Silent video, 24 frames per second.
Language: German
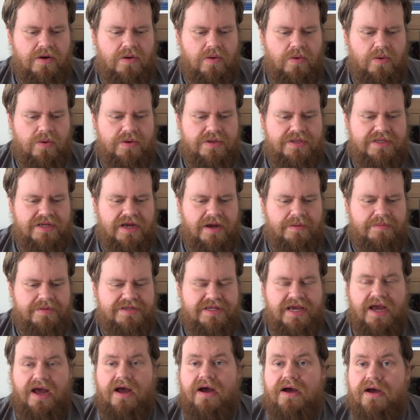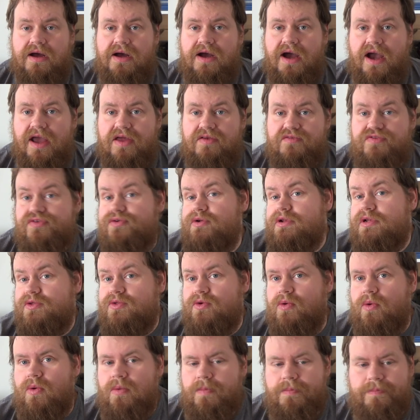Und damit, ja, ein Viertel
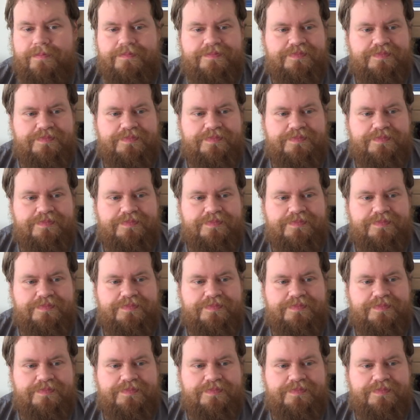ist rum.